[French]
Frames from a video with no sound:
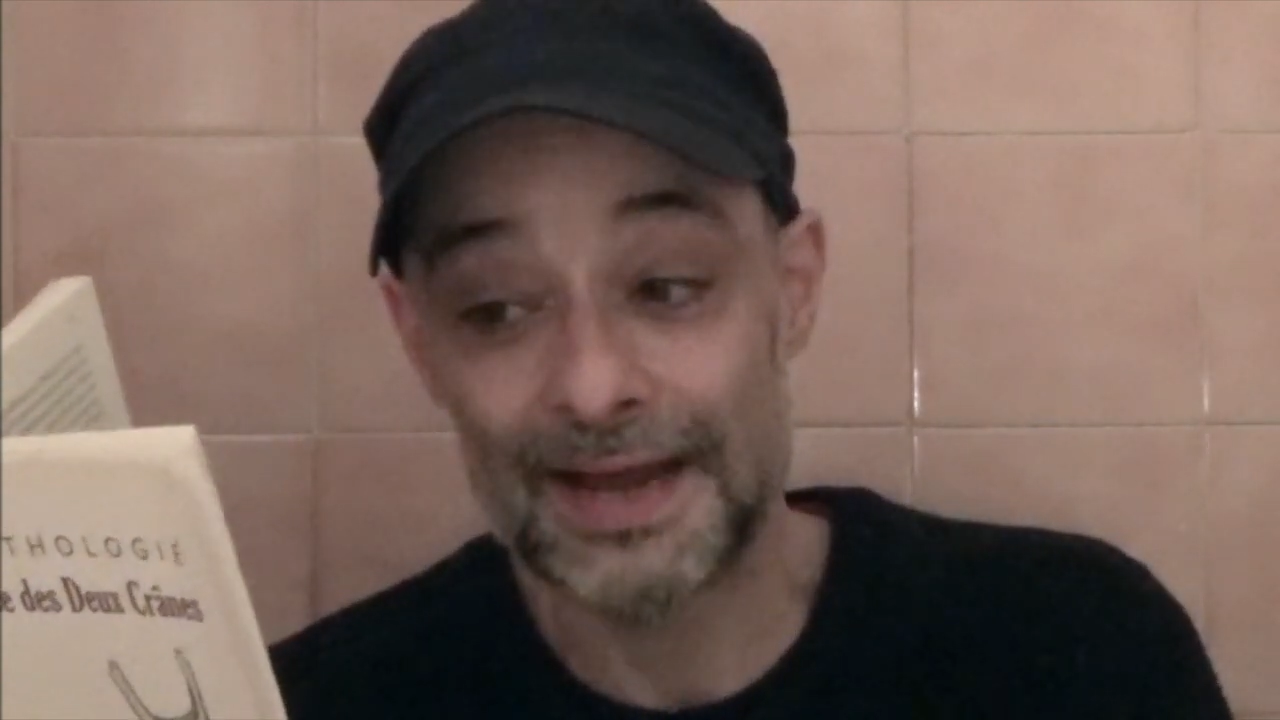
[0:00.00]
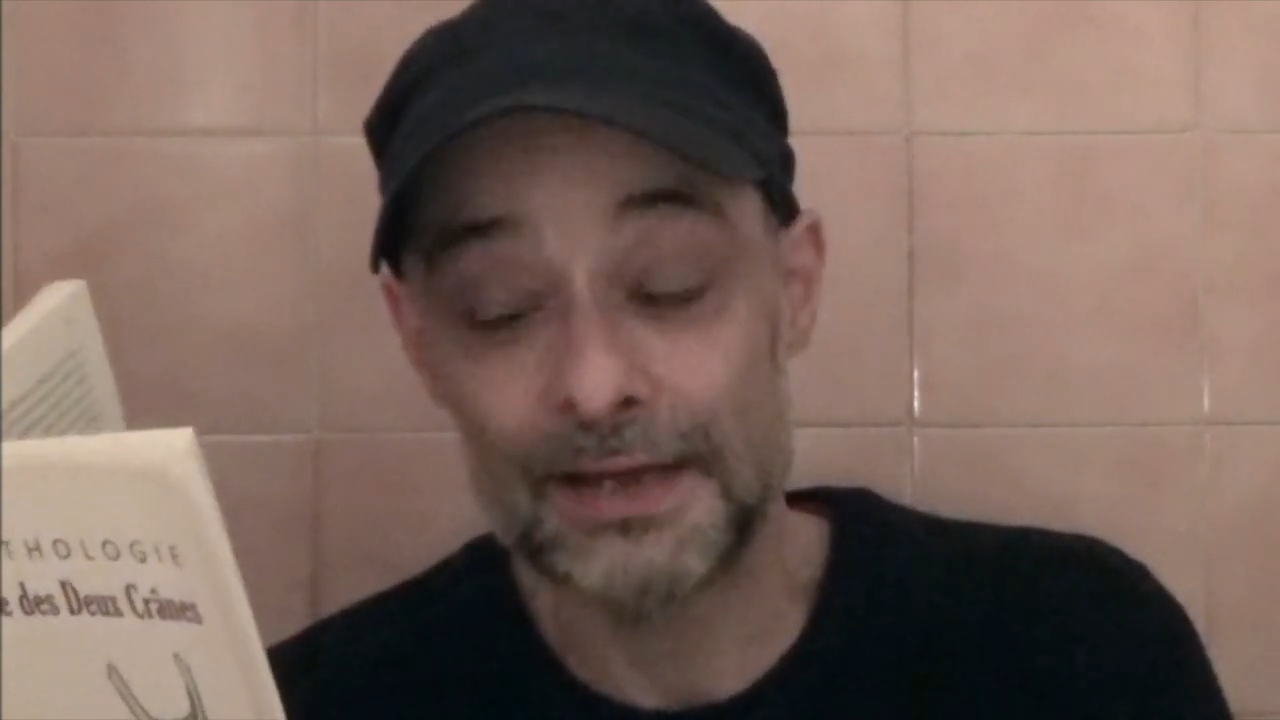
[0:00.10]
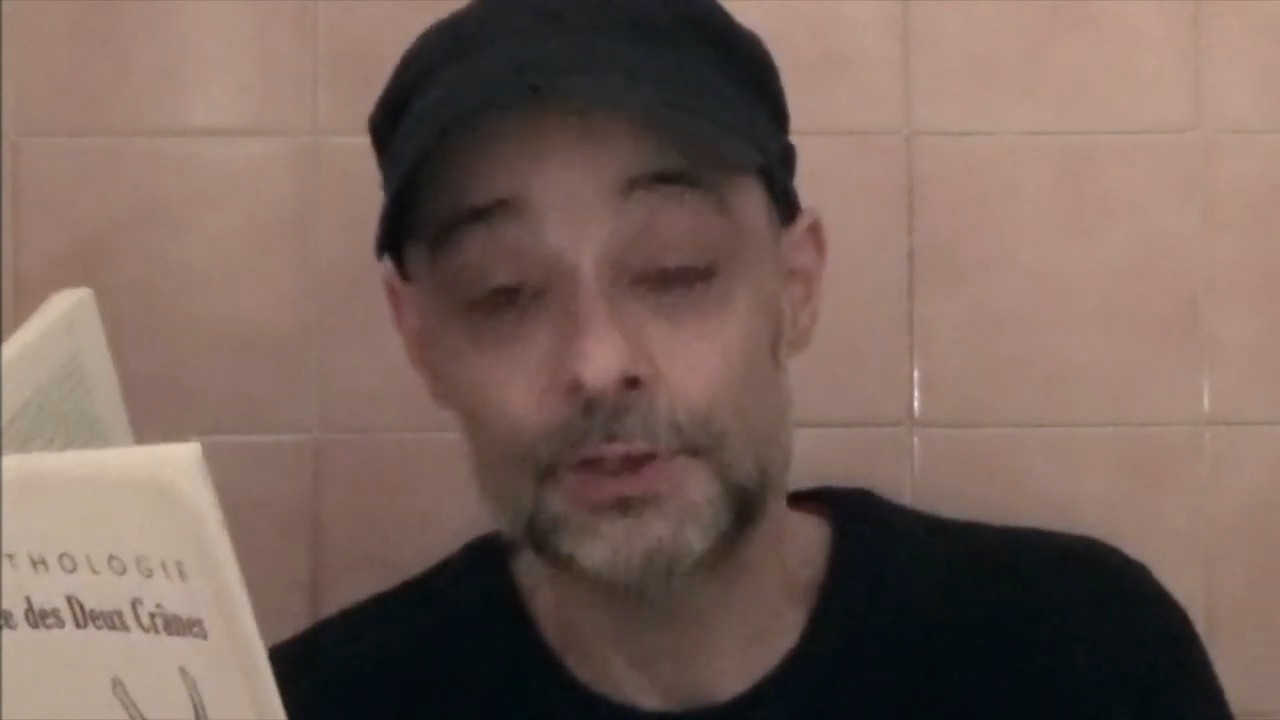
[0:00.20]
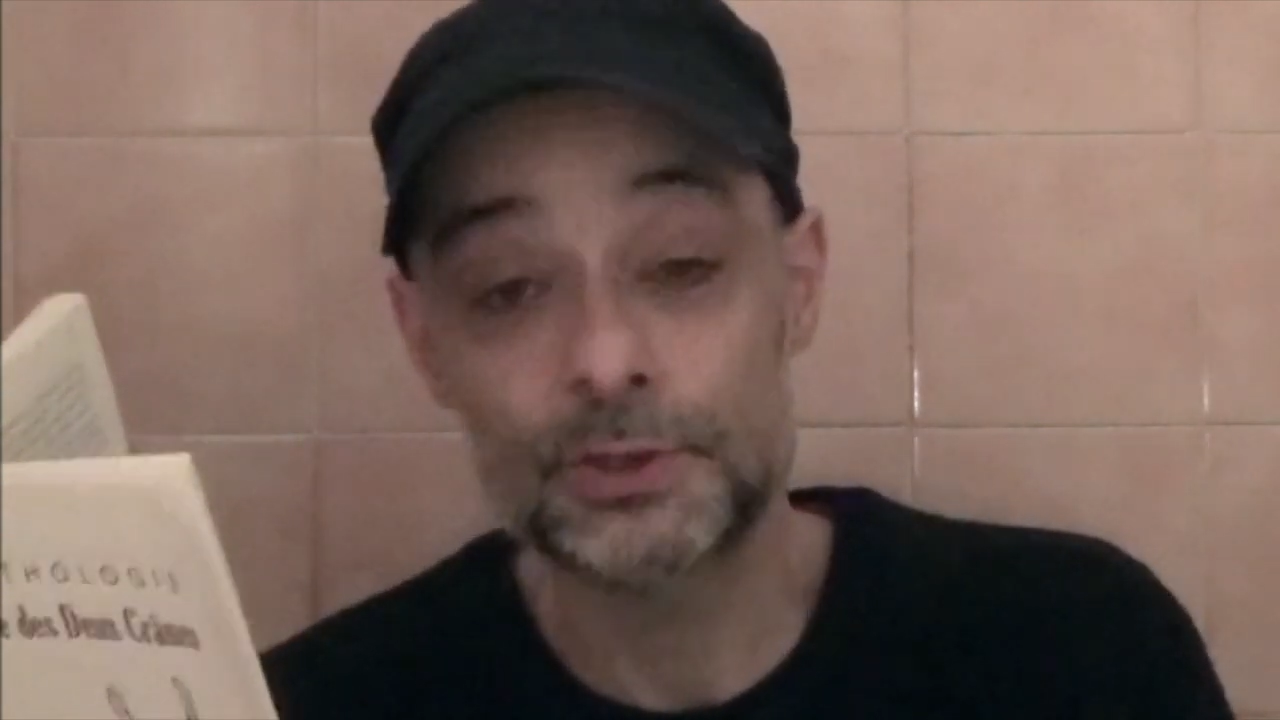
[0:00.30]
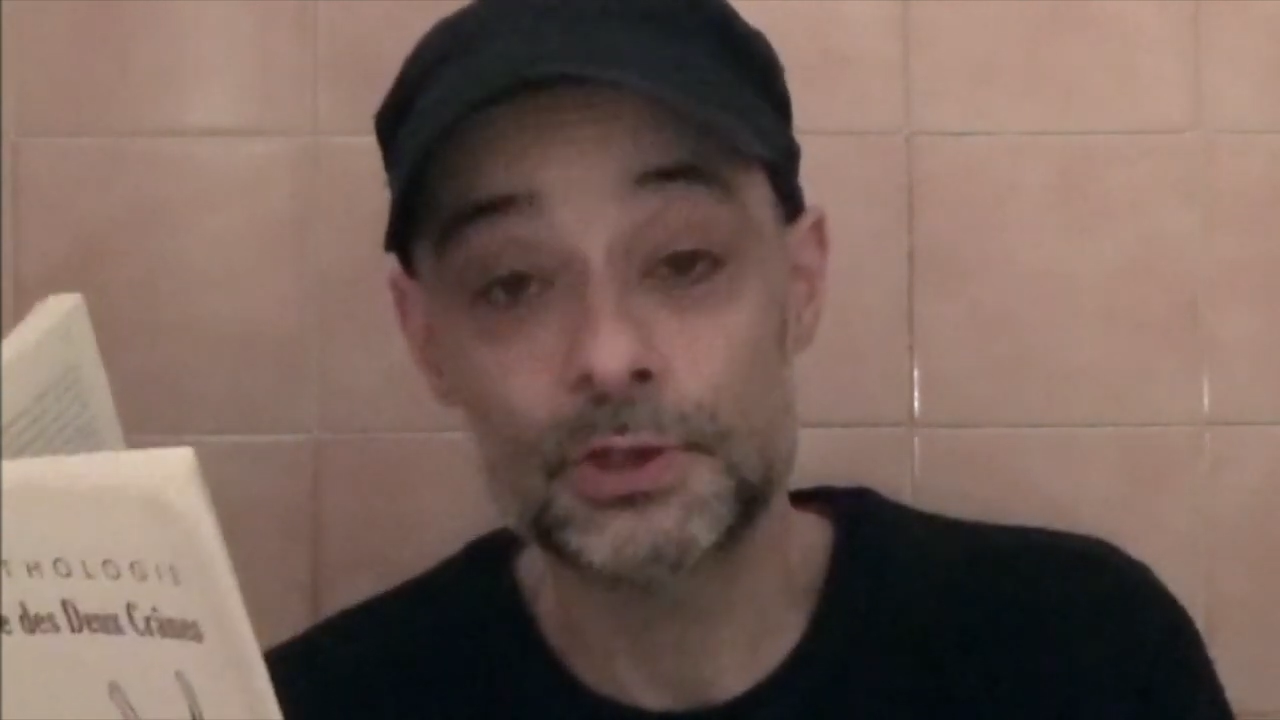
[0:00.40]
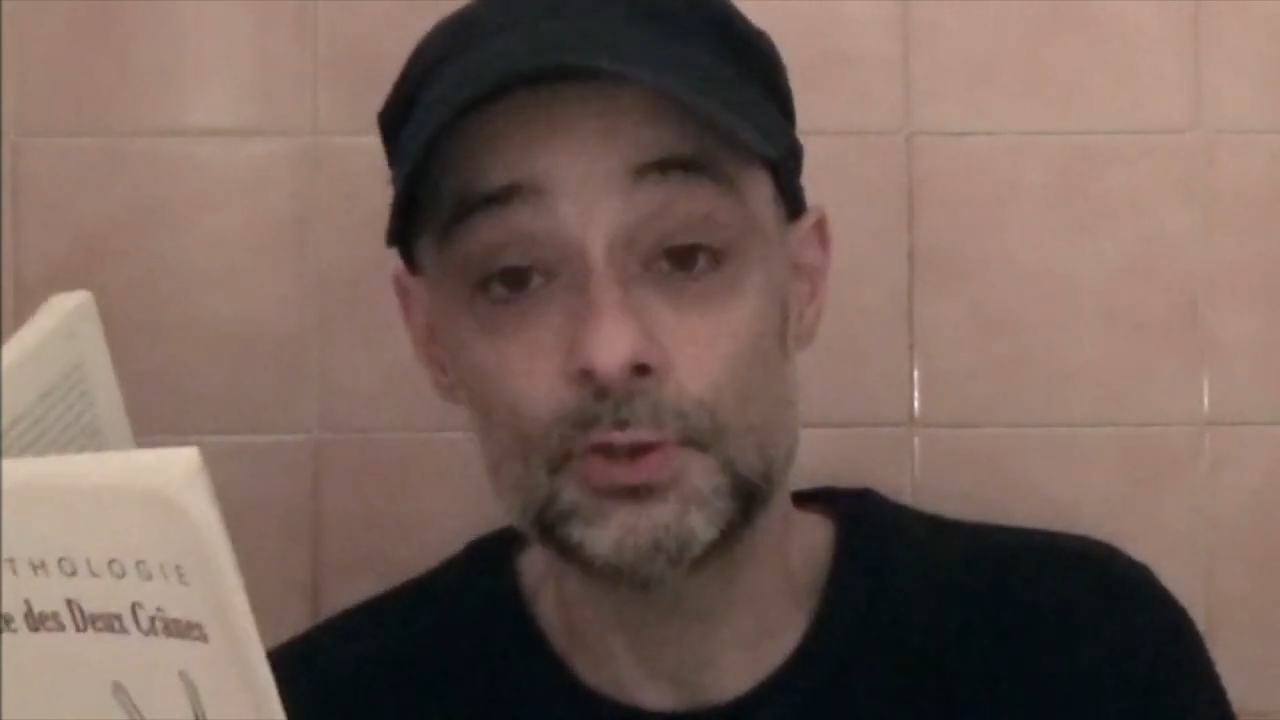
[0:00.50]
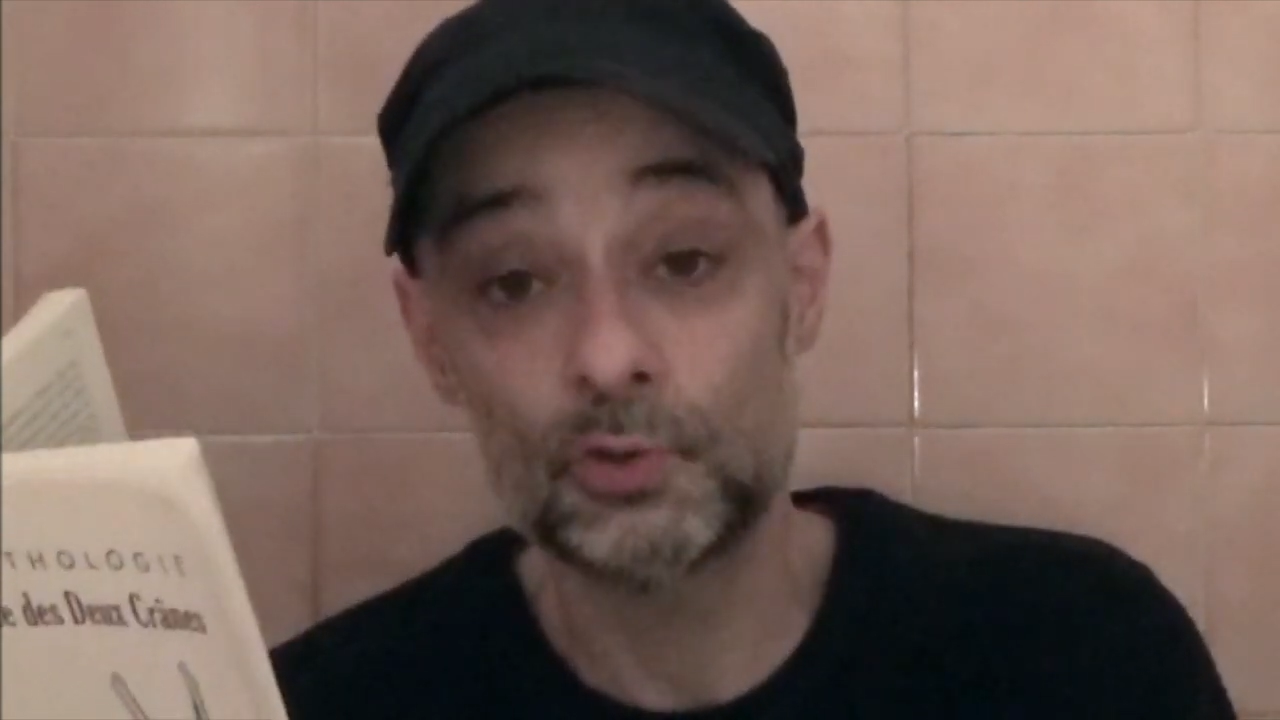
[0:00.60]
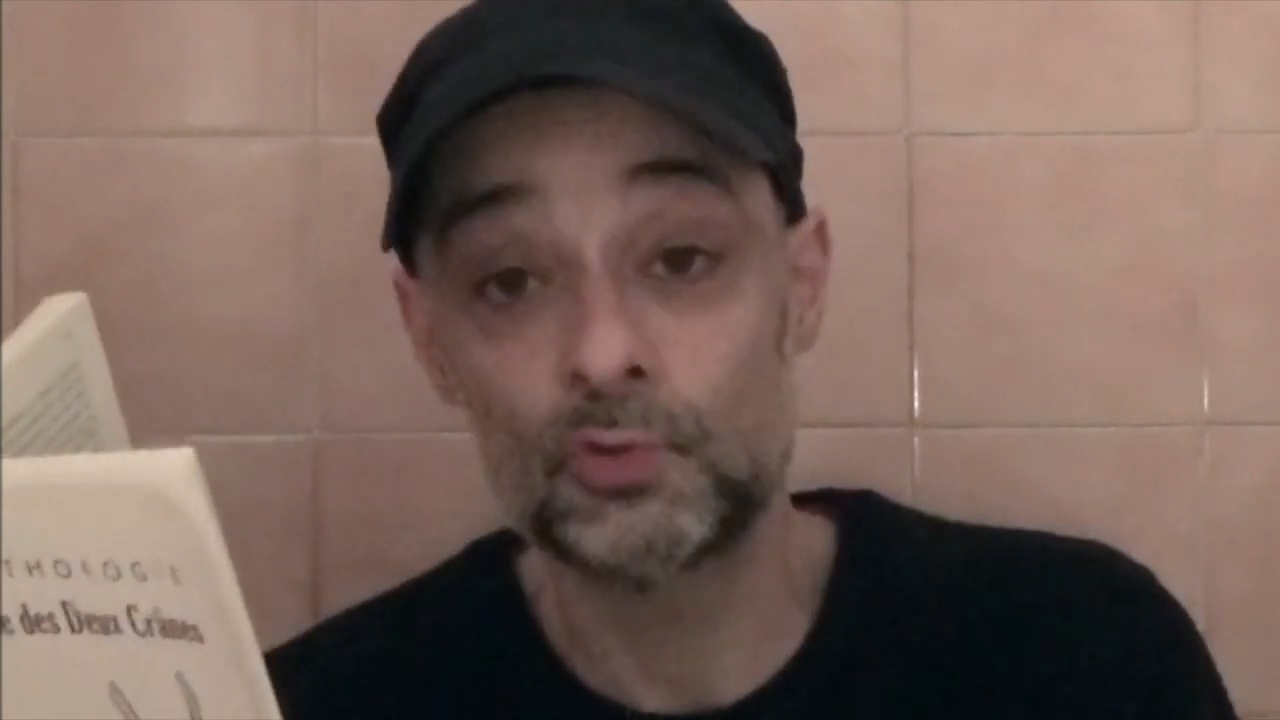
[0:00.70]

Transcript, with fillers: elle seule